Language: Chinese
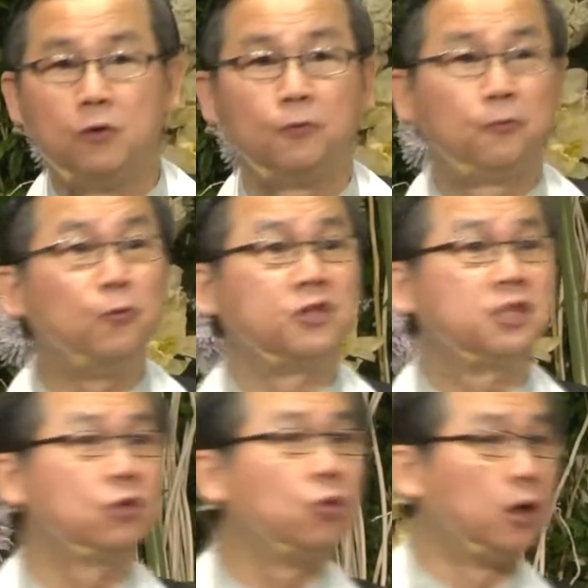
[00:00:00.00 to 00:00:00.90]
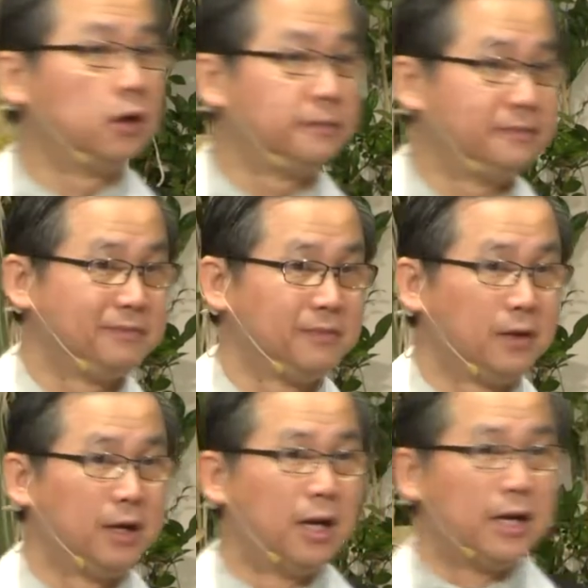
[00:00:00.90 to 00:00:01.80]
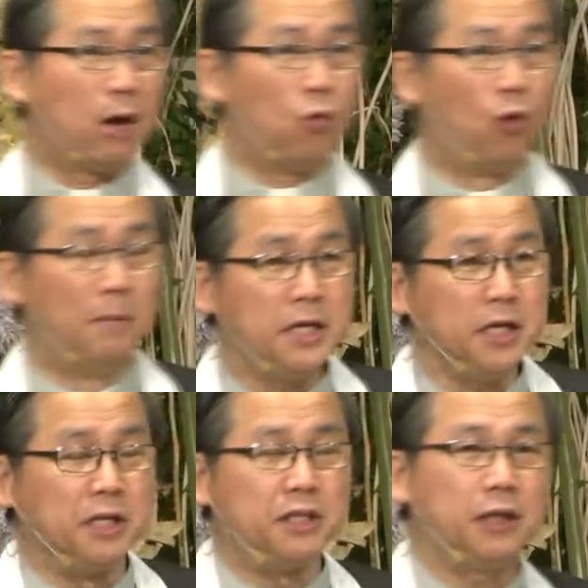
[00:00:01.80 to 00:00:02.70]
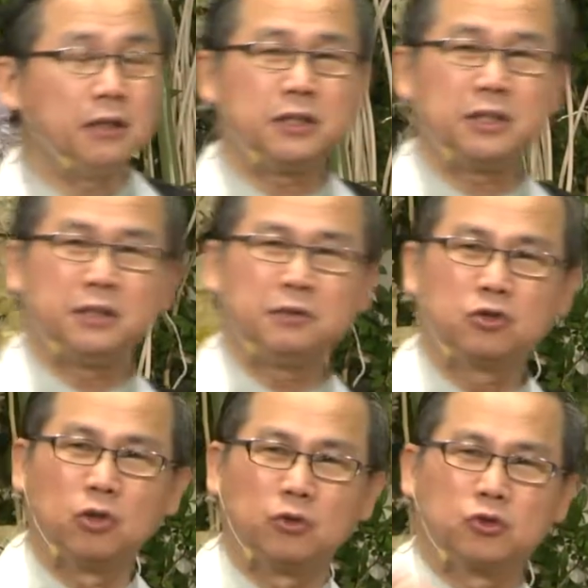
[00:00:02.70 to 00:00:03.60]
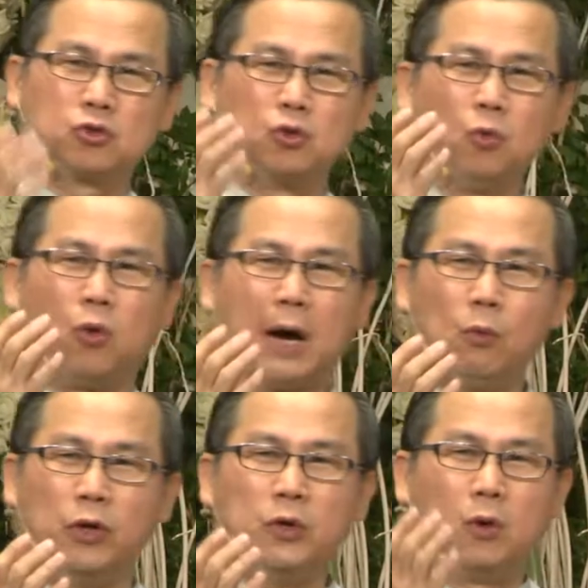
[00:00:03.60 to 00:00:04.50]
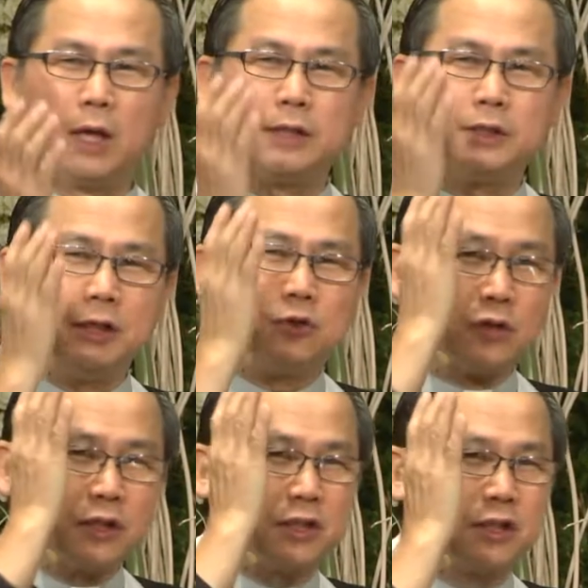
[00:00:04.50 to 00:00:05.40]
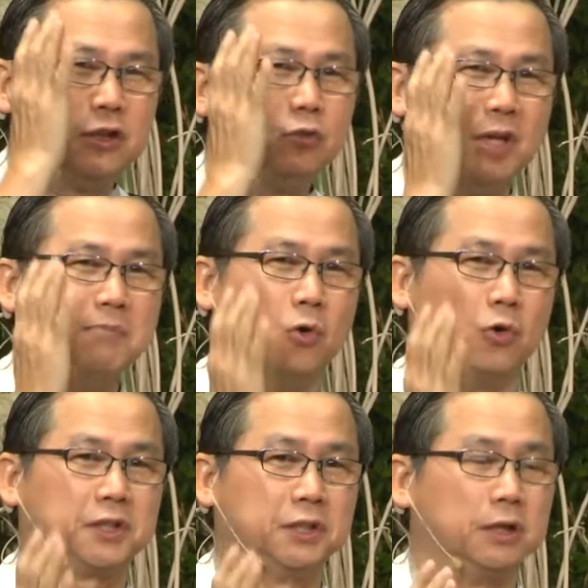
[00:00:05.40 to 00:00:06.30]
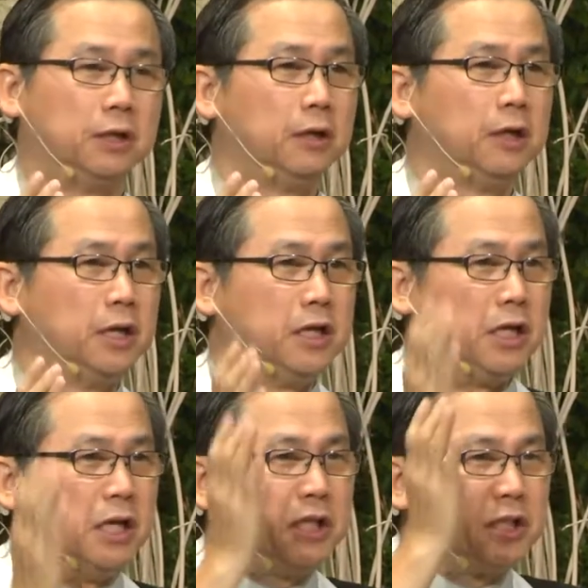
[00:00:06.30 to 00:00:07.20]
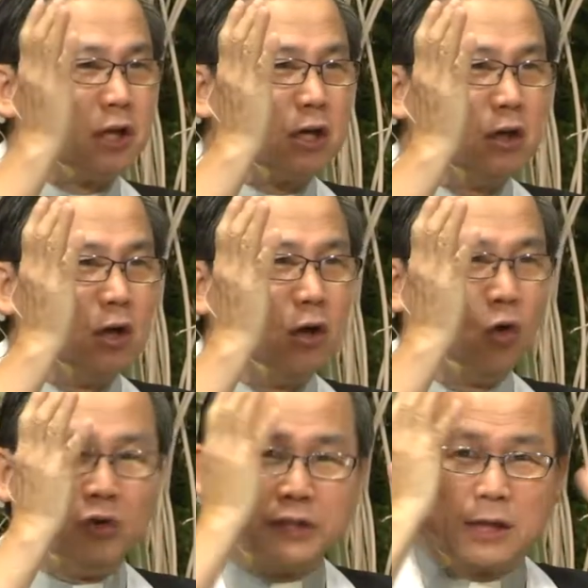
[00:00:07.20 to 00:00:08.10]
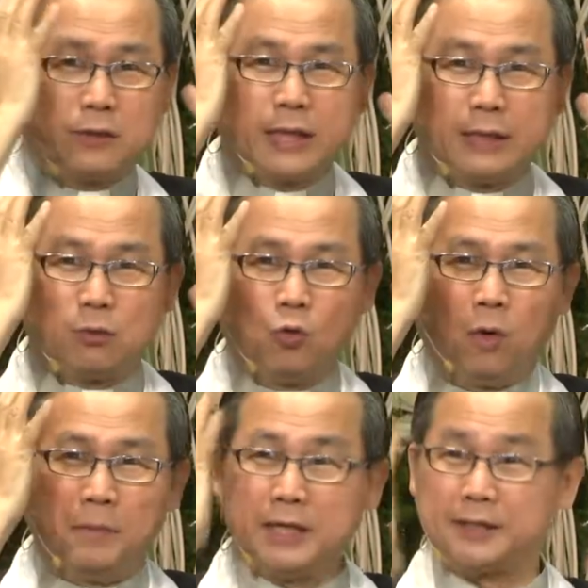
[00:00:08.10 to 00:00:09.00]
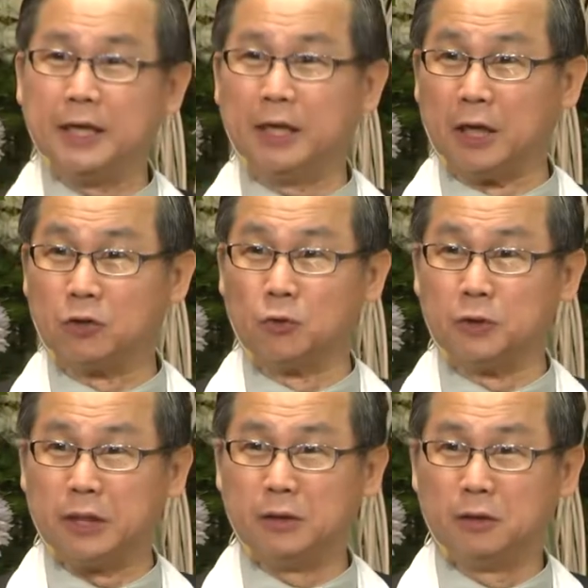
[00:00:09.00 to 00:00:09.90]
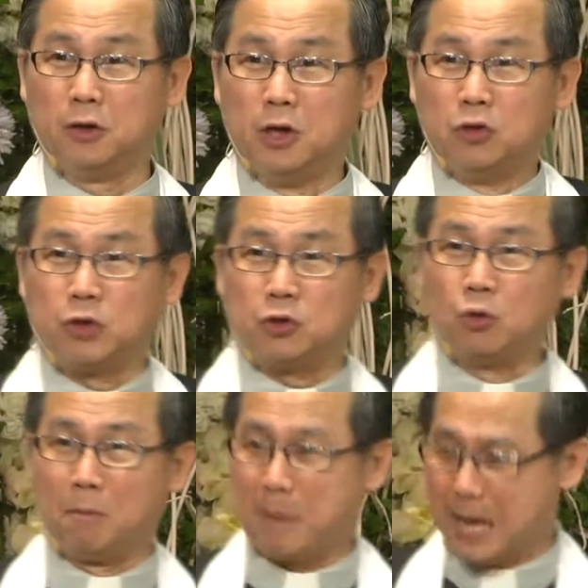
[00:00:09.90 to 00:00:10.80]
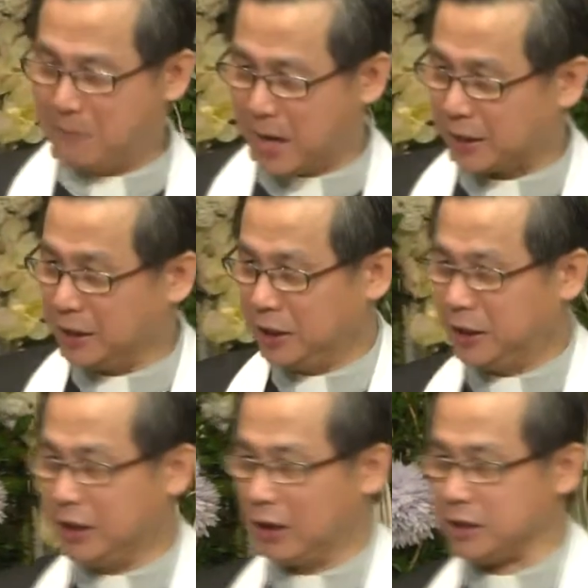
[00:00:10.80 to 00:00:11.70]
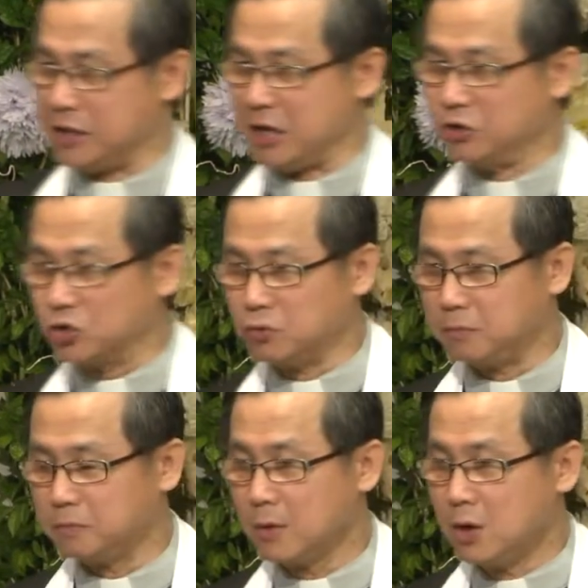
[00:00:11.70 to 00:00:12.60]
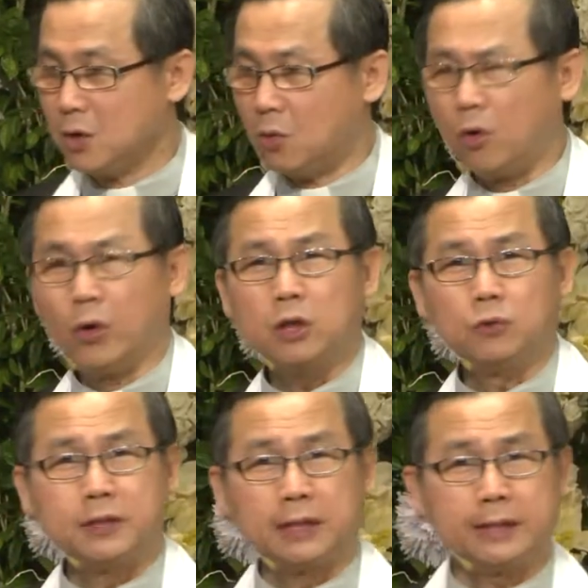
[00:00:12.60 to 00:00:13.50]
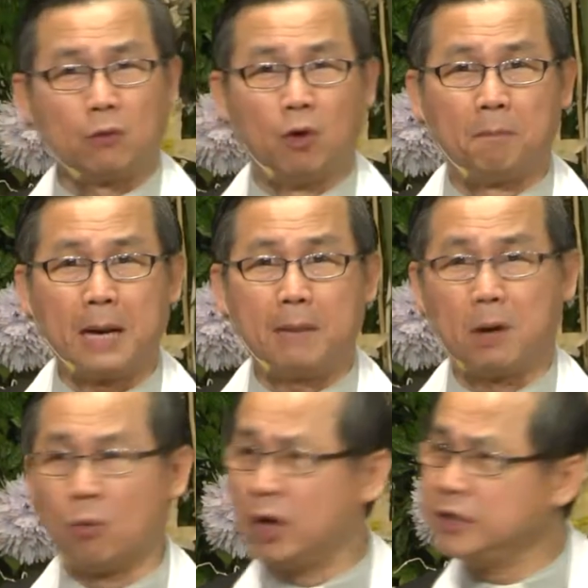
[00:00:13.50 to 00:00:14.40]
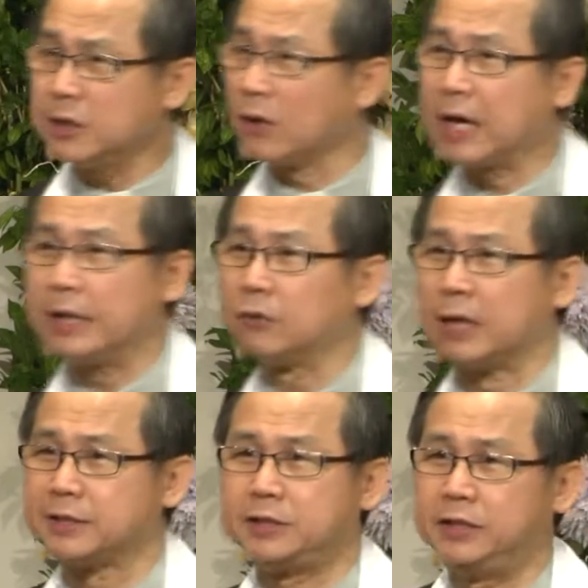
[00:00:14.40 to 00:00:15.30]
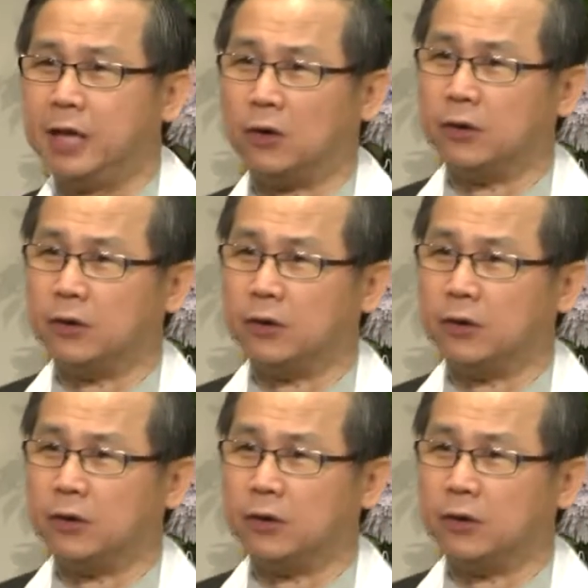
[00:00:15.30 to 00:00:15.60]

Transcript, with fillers: 父之过。那我们已经中中华文化的这一种的思维模式，一直笼罩在我们的心灵中间。所以做爸爸一定要很严肃。我回头想想我爸爸，我很少看到他笑。